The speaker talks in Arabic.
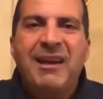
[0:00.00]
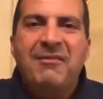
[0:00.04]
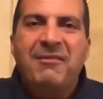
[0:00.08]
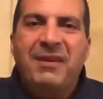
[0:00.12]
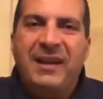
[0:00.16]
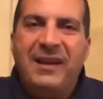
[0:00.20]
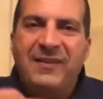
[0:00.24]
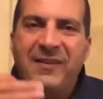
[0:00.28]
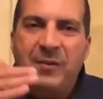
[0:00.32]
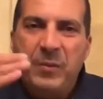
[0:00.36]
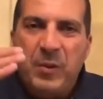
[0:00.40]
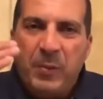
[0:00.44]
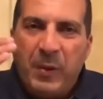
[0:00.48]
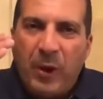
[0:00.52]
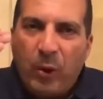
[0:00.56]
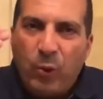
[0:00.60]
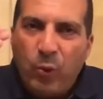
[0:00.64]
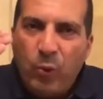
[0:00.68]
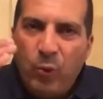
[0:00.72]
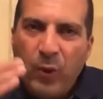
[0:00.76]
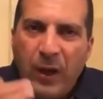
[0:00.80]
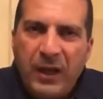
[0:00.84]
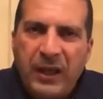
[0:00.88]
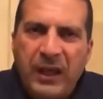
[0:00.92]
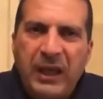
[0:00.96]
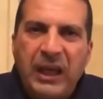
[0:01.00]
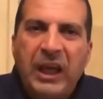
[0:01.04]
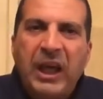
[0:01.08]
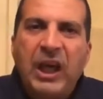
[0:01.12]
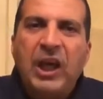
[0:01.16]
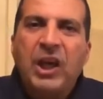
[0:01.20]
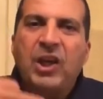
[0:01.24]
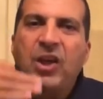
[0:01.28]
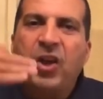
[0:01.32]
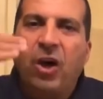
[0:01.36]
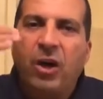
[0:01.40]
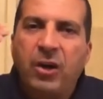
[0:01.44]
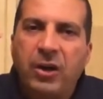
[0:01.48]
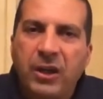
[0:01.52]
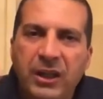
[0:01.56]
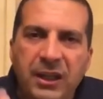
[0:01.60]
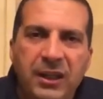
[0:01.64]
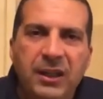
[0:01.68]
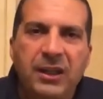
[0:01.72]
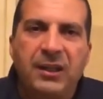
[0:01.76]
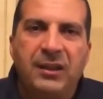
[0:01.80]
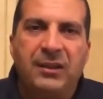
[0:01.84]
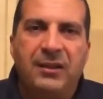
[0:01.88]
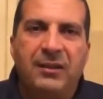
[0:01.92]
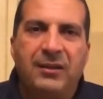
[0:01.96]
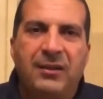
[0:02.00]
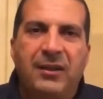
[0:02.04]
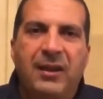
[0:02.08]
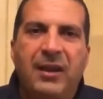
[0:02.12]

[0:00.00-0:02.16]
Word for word: فلازم يبقى جواكي يقين